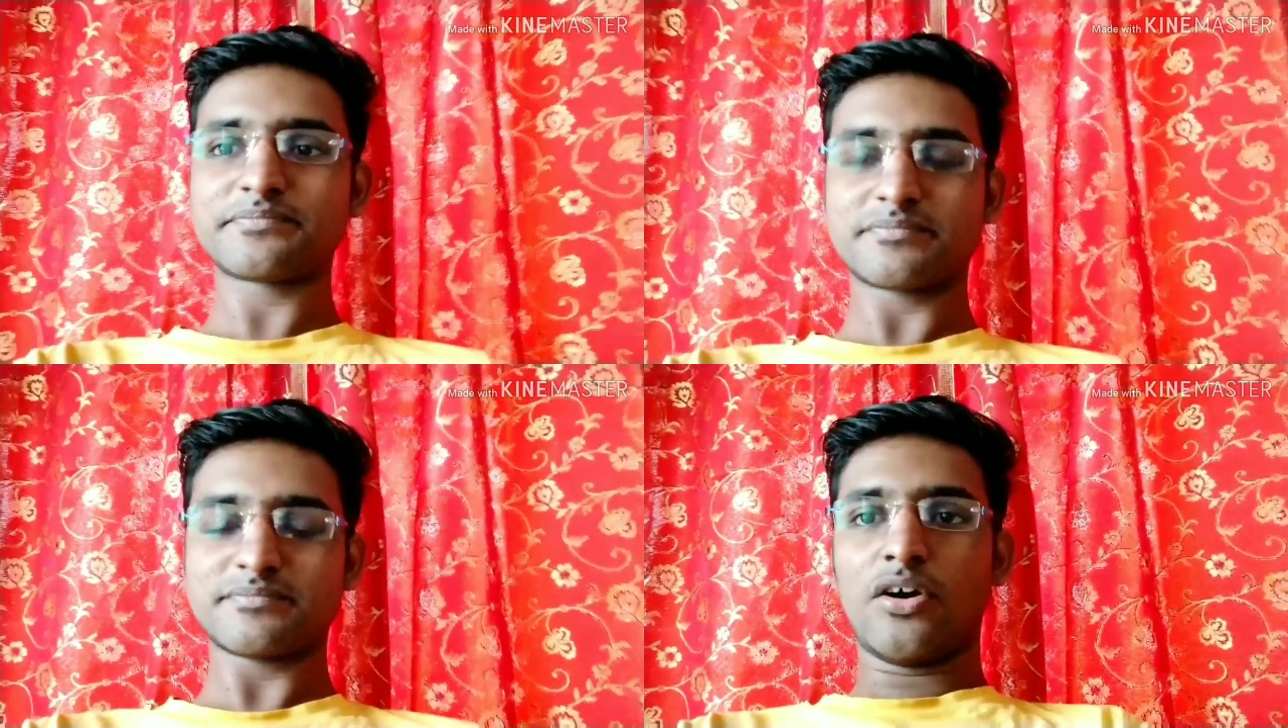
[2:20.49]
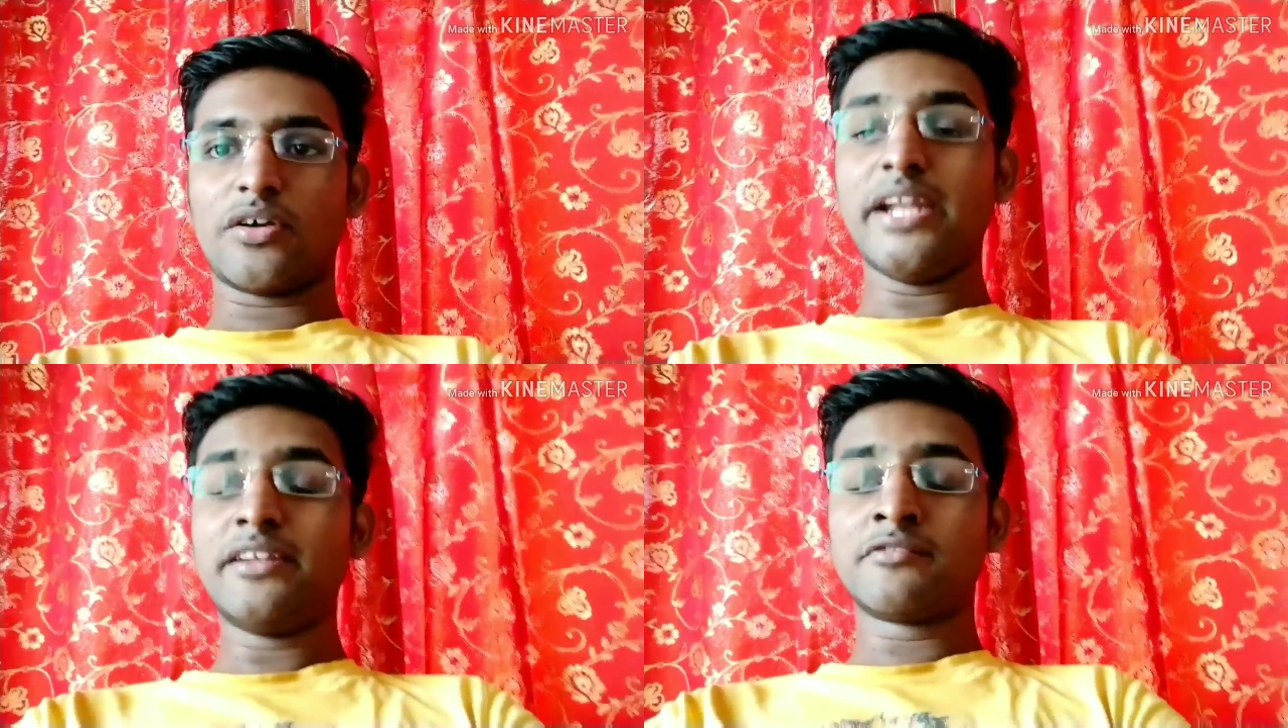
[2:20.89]
और
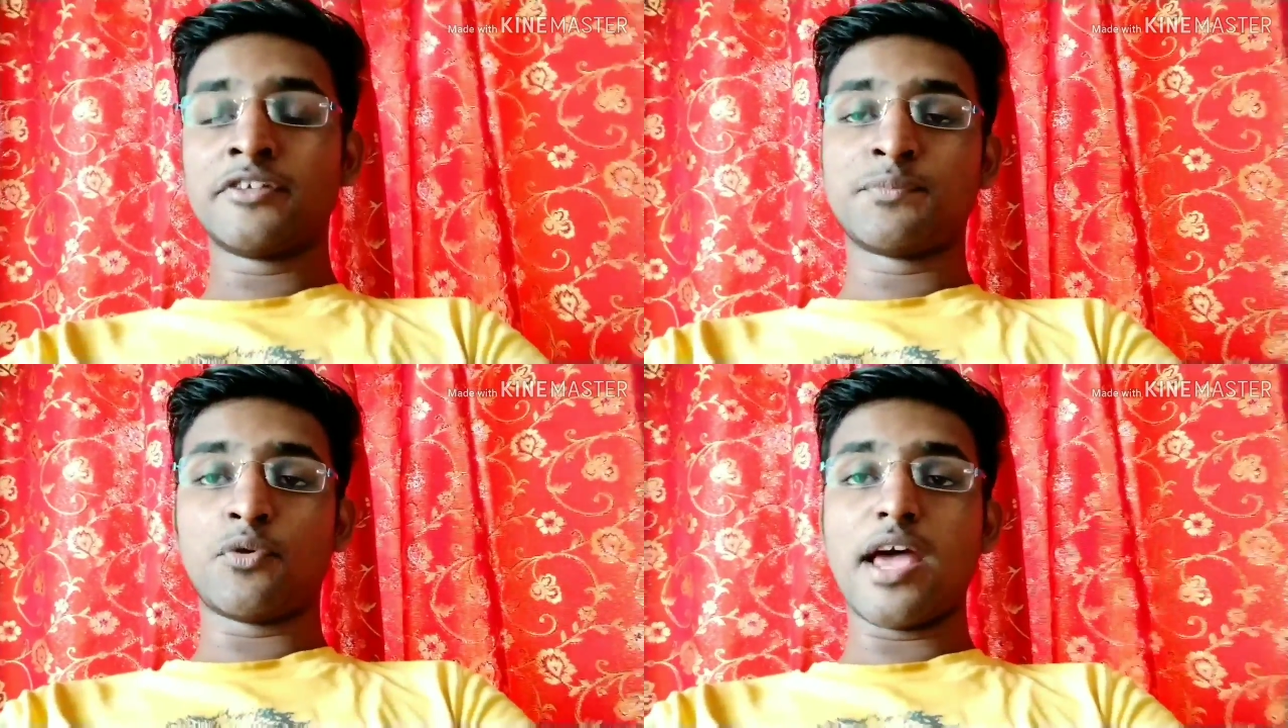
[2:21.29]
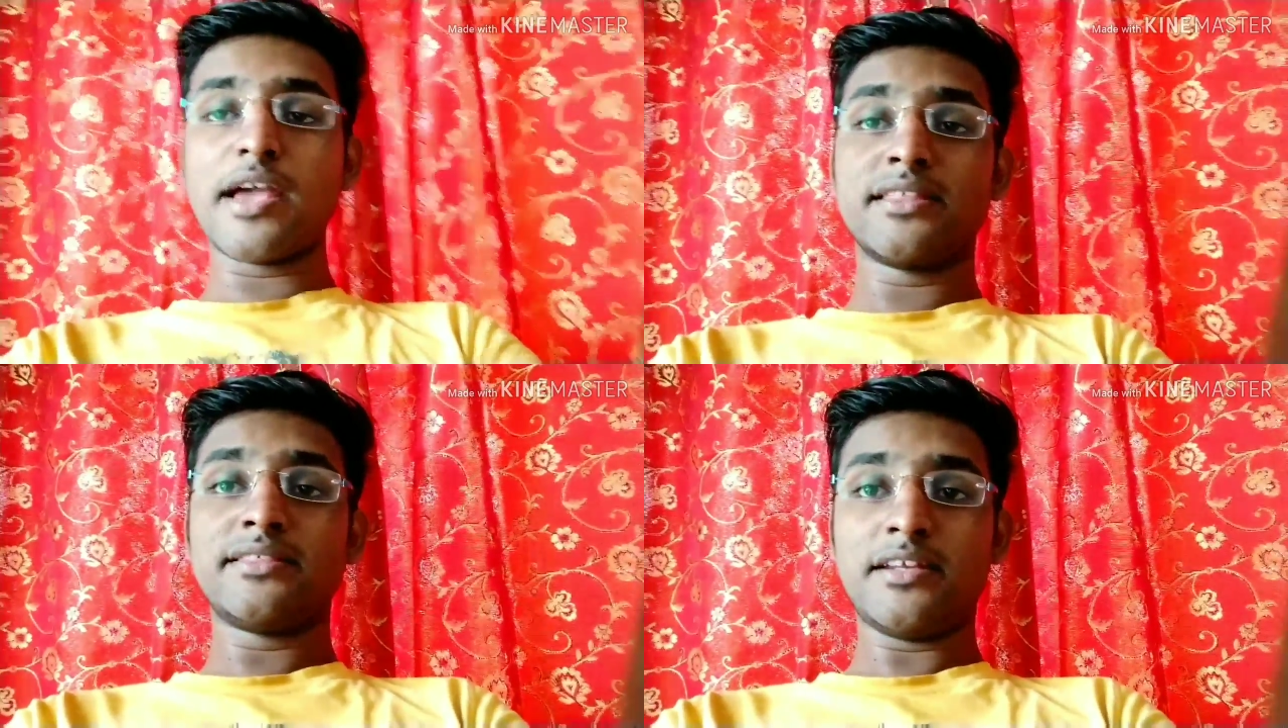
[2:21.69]
इंडियन रूल्स बोला है कि
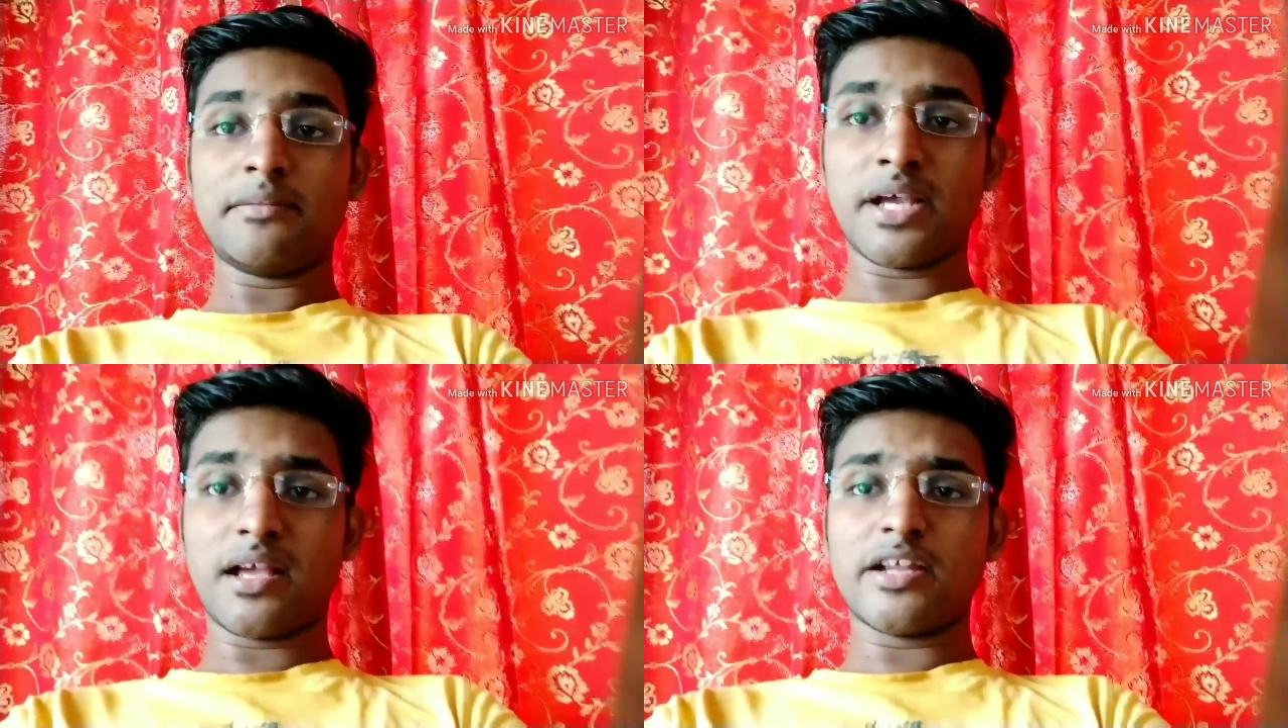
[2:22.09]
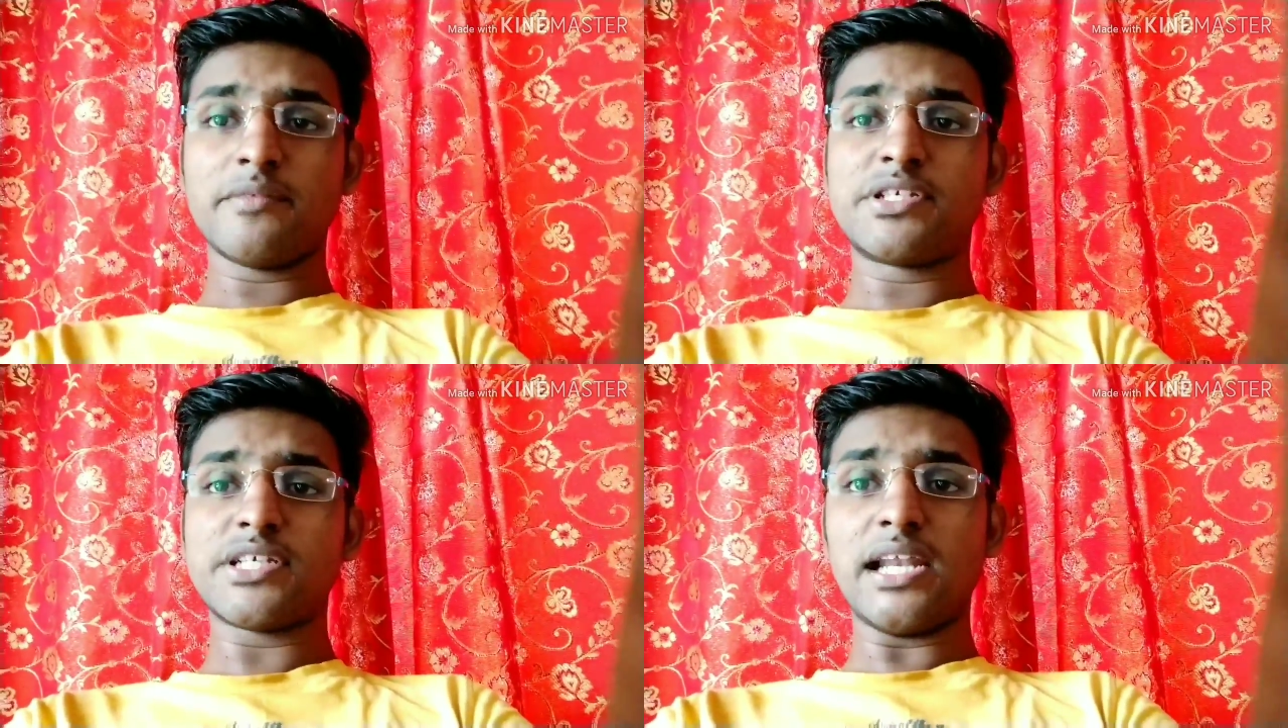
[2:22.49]
दिन में करीब
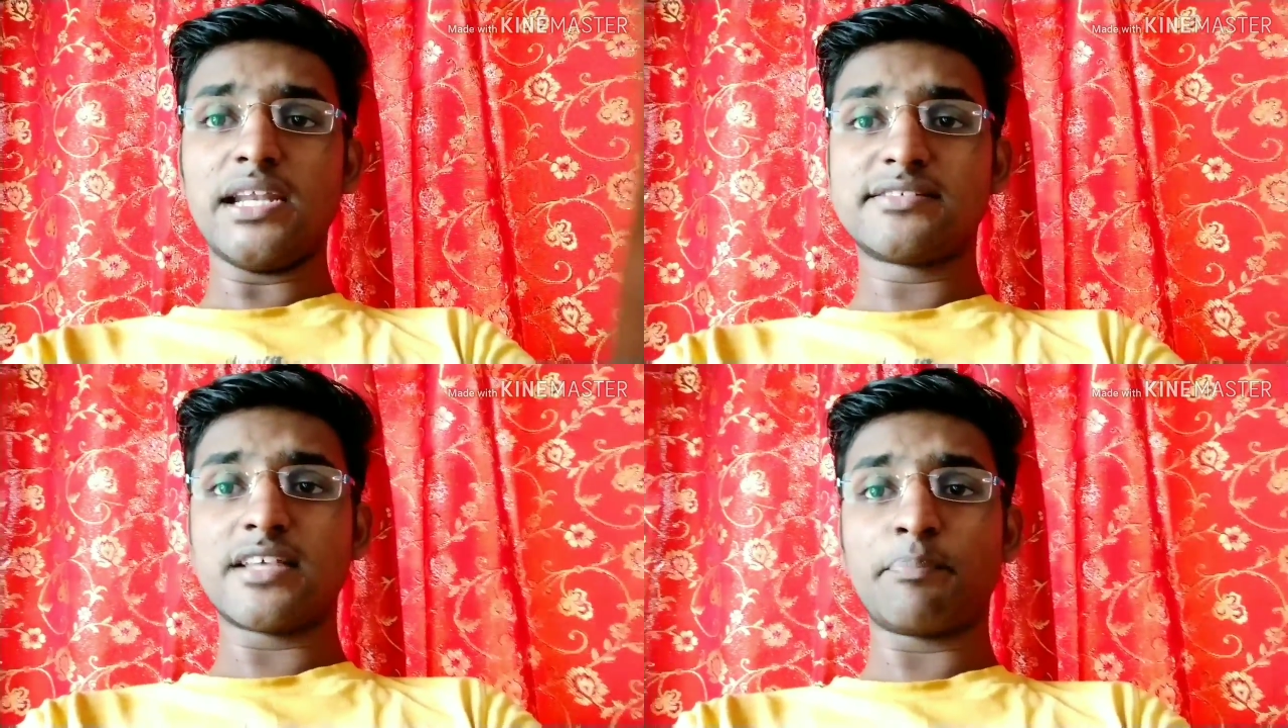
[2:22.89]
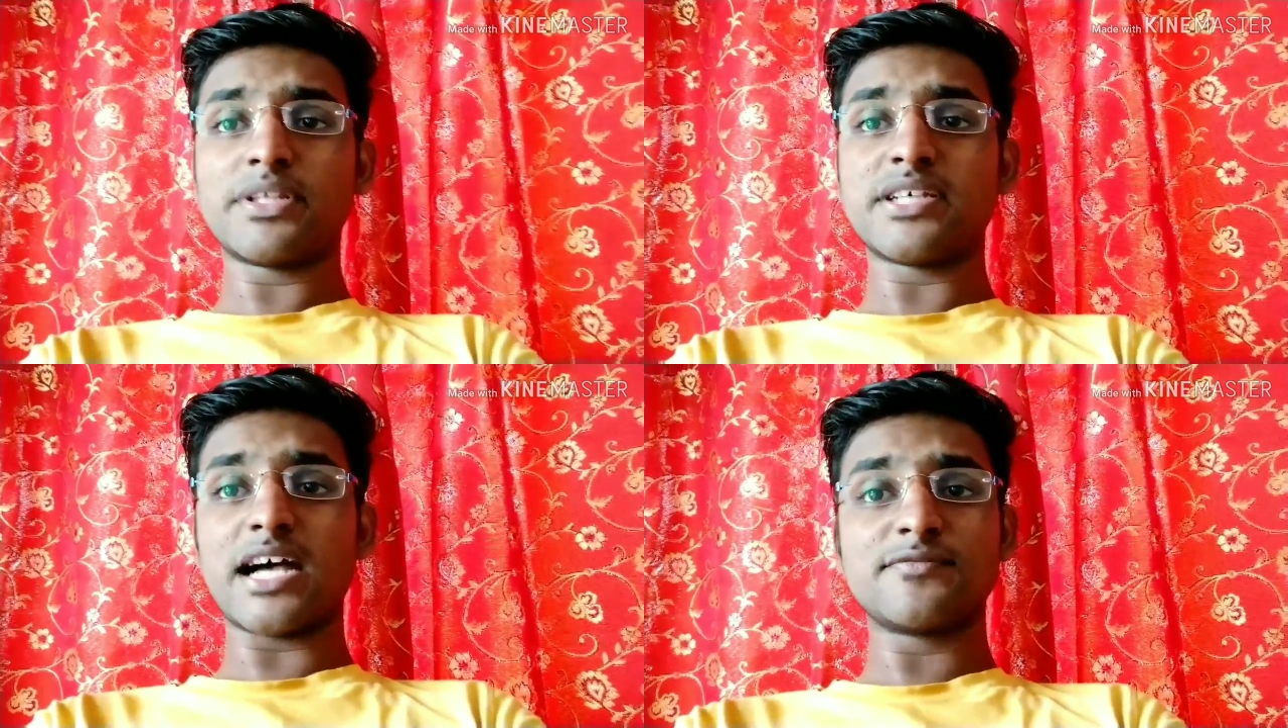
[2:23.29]
40 से 50